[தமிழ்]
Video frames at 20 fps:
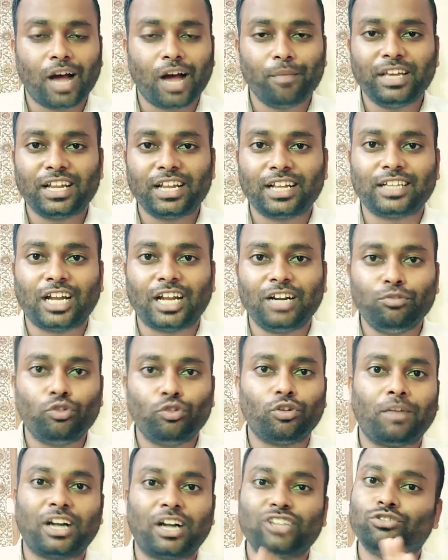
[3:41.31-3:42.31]
காமிக்க அந்த அன்பு
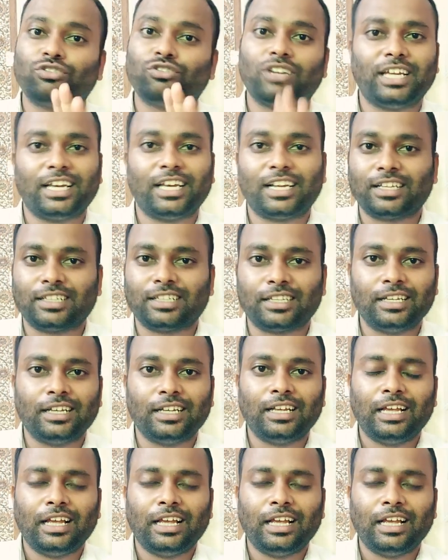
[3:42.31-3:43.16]
உங்கள் மனசுக்குள்ளே ஏறாது